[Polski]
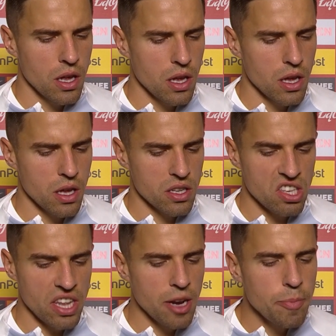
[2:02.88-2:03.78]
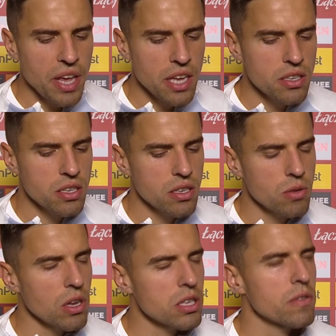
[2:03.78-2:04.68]
4-5 e,
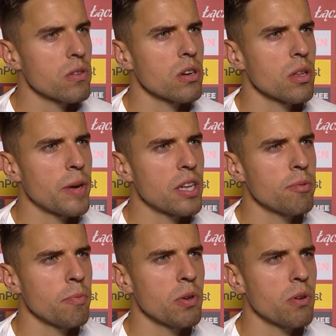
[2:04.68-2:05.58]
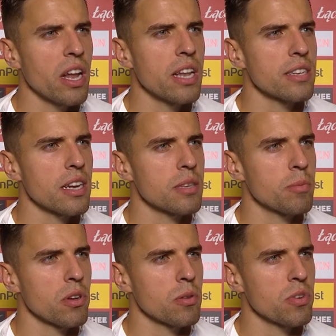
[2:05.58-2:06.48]
sytuacji, w których odebraliśmy piłkę, ale zaraz
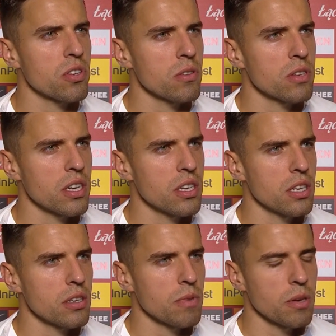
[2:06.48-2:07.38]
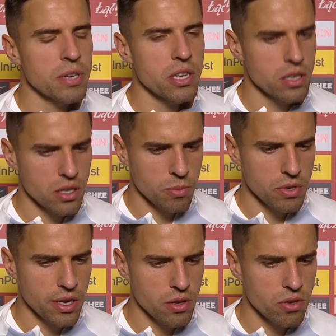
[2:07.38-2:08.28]
po jej odbiorze ją straciliśmy. I myślę, że to
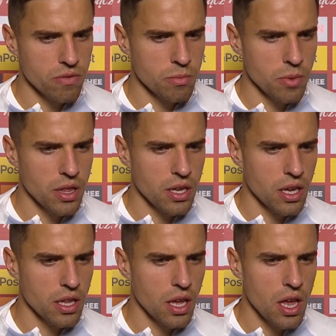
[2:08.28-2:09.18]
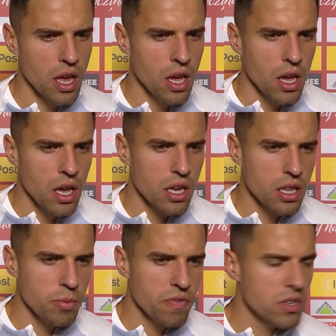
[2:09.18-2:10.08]
były te kluczowe momenty, kiedy,
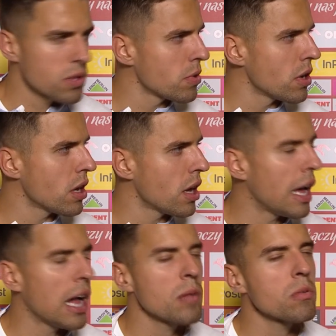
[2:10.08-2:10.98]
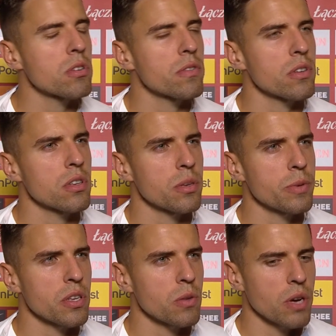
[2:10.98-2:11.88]
kiedy powinniśmy albo stworzyć
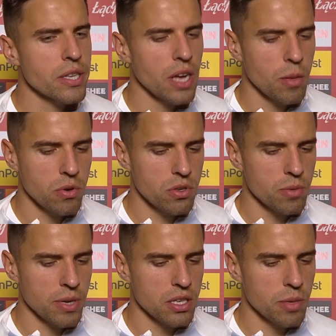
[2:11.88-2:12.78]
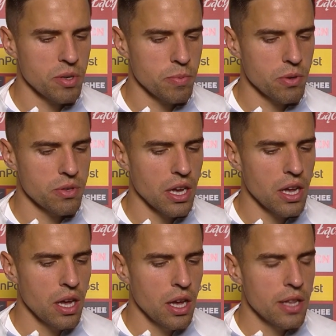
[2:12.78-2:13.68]
sobie sytuację, albo utrzymać się przy piłce.
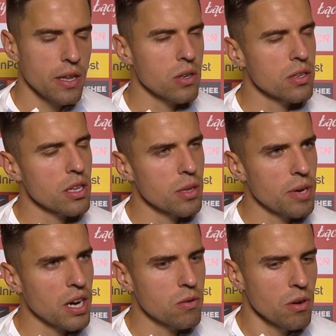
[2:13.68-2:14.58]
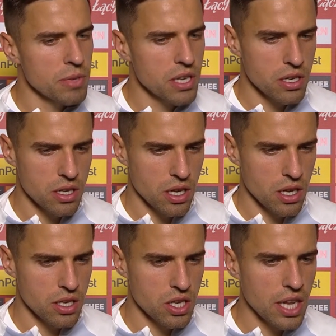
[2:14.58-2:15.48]
Tego niestety brakło. Myślę,
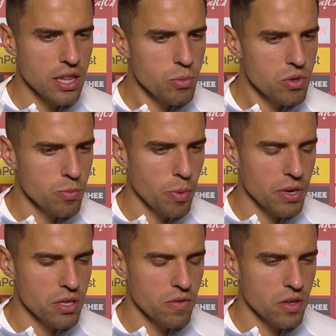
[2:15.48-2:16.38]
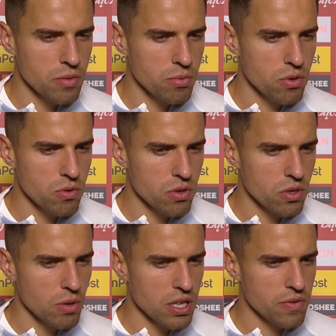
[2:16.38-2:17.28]
że, że nad tym musimy popracować. Było dużo
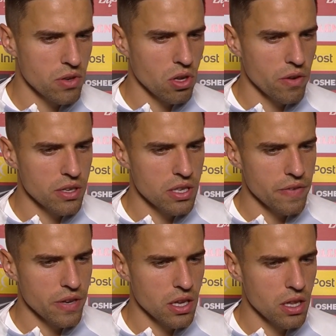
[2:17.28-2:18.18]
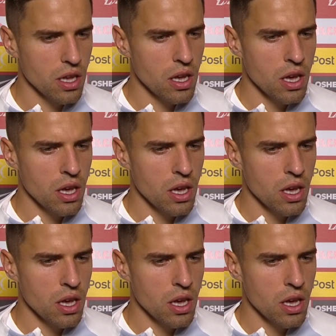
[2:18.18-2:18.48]
sytuacji w środkowej strefie, kiedy,